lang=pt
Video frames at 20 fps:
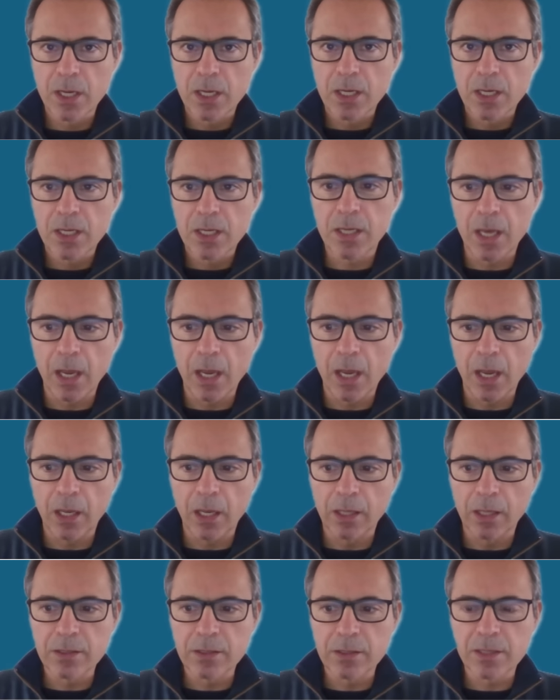que
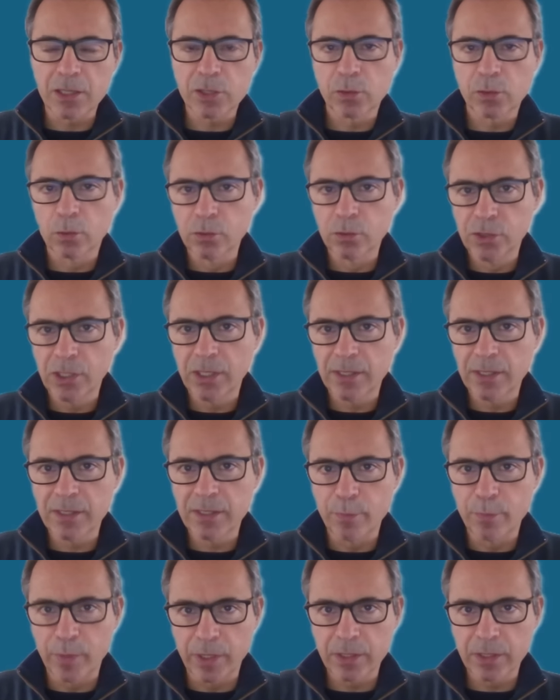é da astrologia das
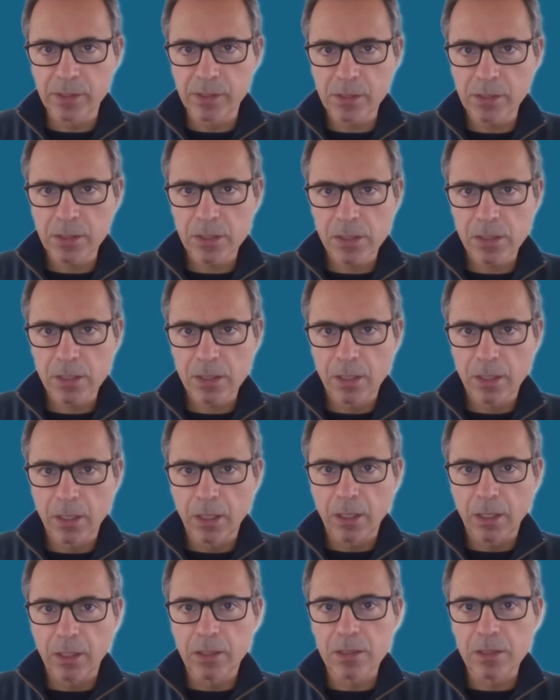empresas,
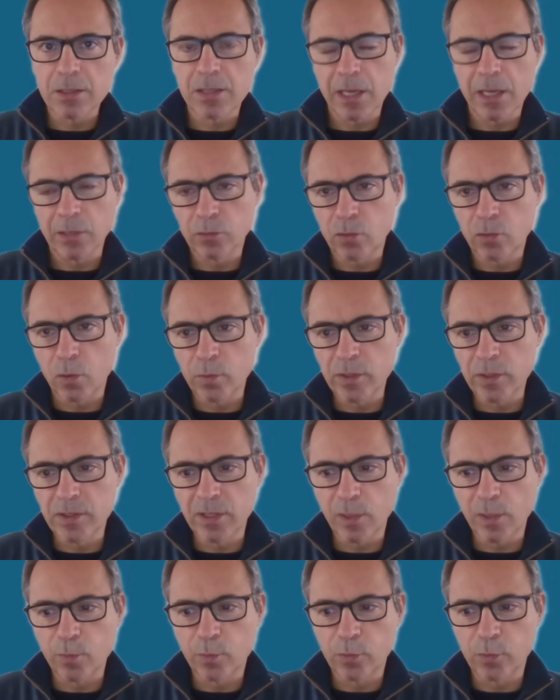dando como
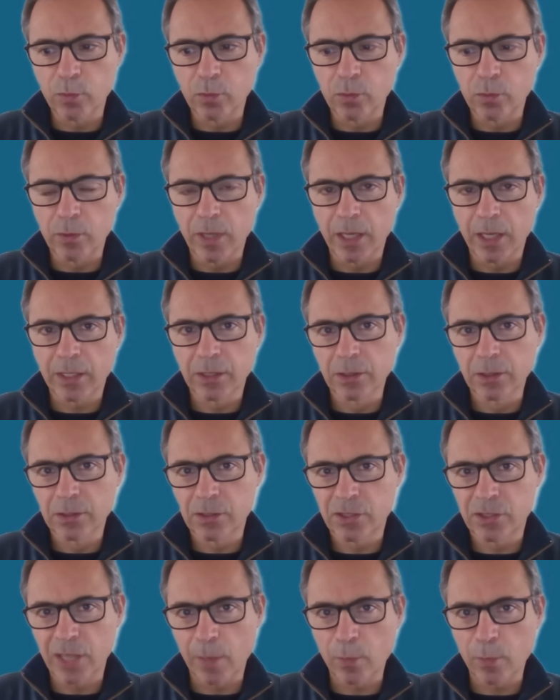exemplo aquilo que
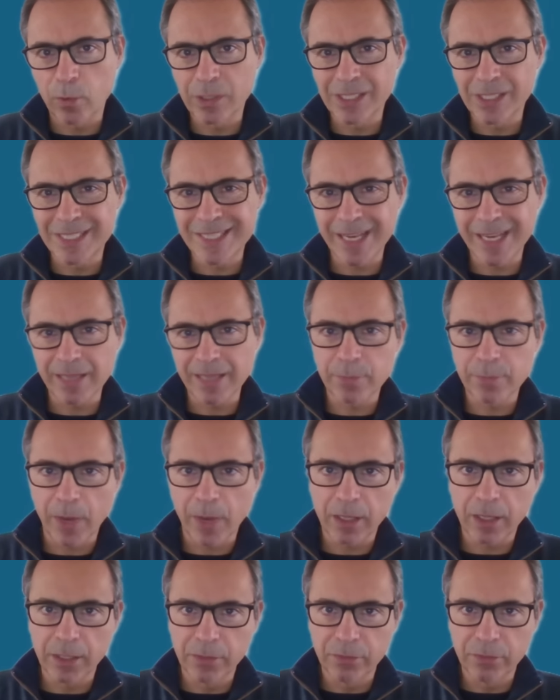se chamam as sete
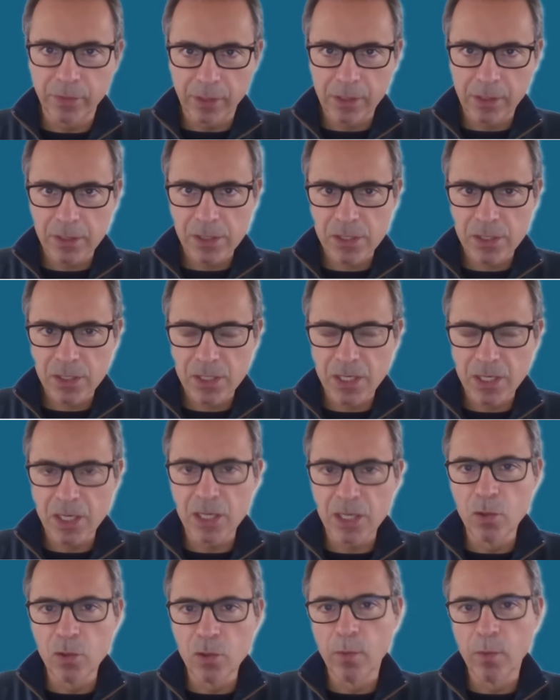magníficas,
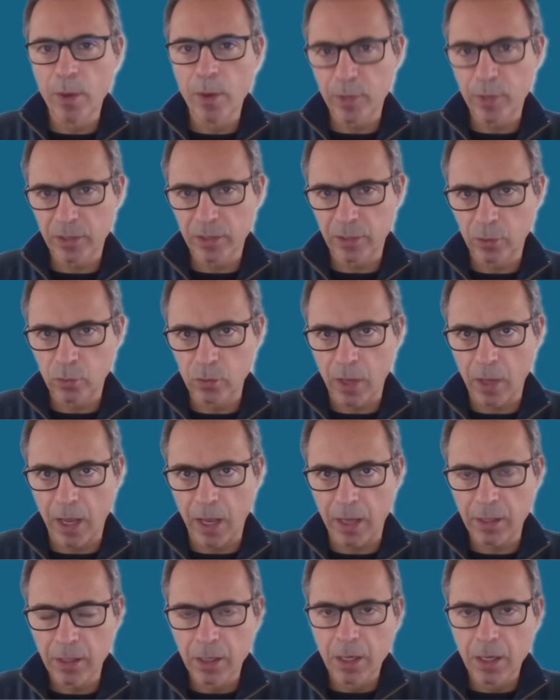e uma em
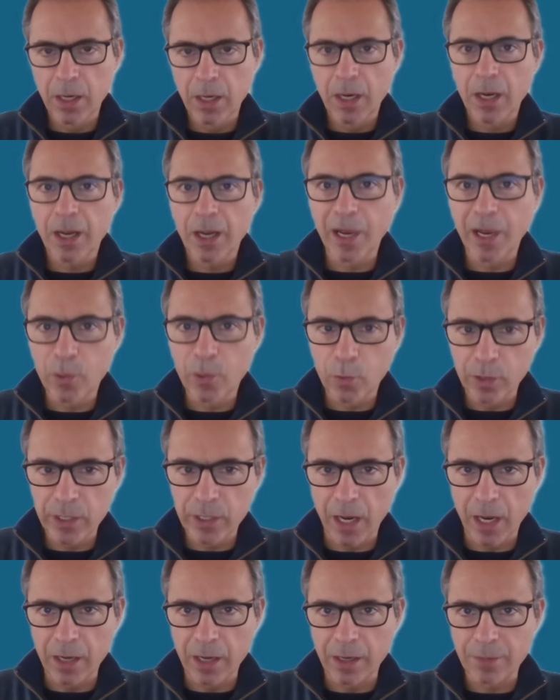particular
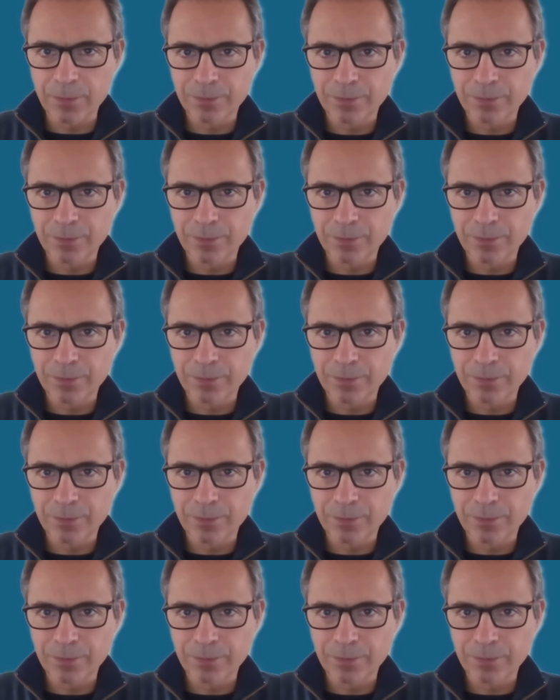aquariana.